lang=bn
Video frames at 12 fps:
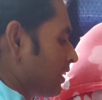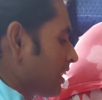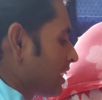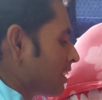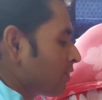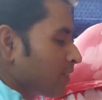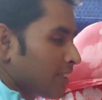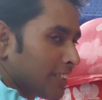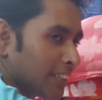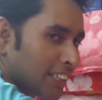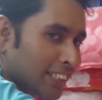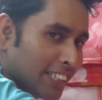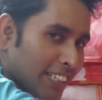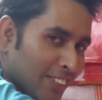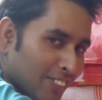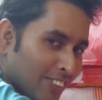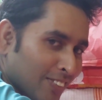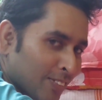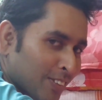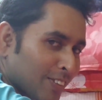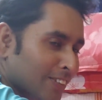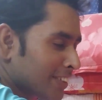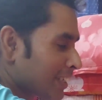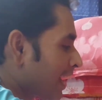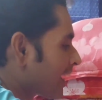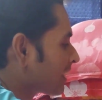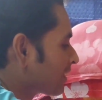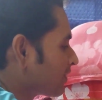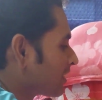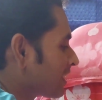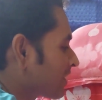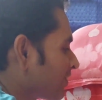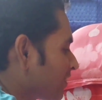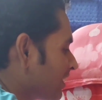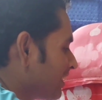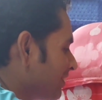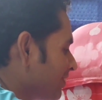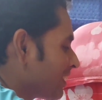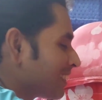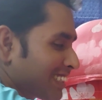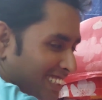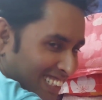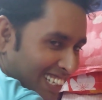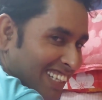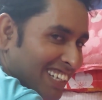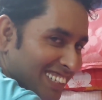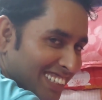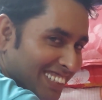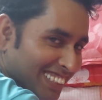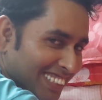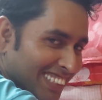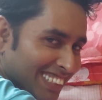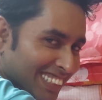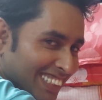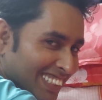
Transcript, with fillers: রেডি মানে করে দিয়ে রেডি করে মনে হলো যে না একটু টেস্ট করে নিই হ্যাঁ, হ্যাঁ, হ্যাঁ, খুব